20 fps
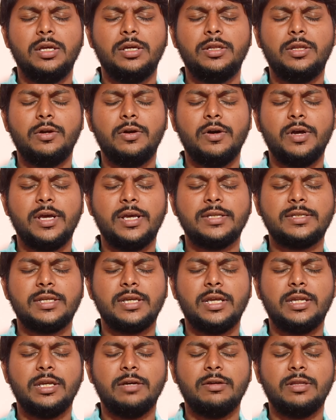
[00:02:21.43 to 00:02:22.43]
ఇదిగో
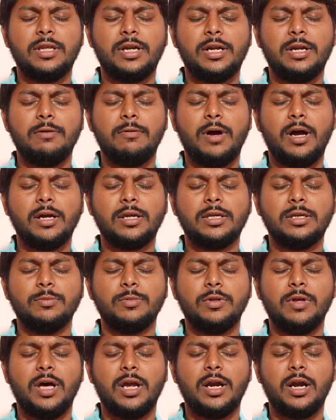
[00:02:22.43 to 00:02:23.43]
ఏసయ దేవత తండ్రి వాక్యం
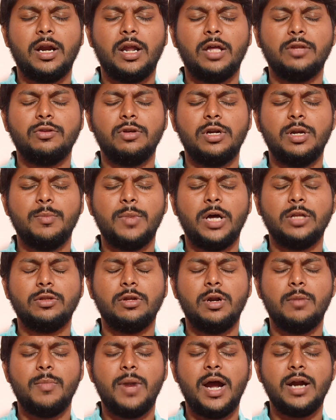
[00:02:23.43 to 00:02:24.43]
ద్వారా నాతోని
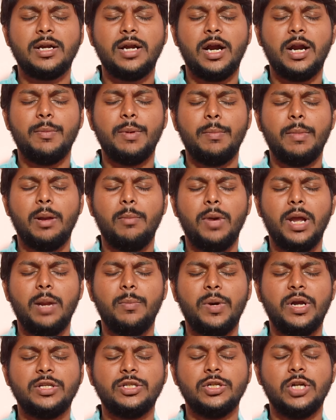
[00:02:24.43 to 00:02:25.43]
మాతోని మాట్లాడి మమ్మల్ని
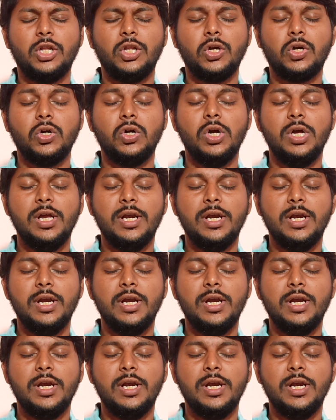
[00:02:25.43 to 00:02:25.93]
బలపరిచినందుకు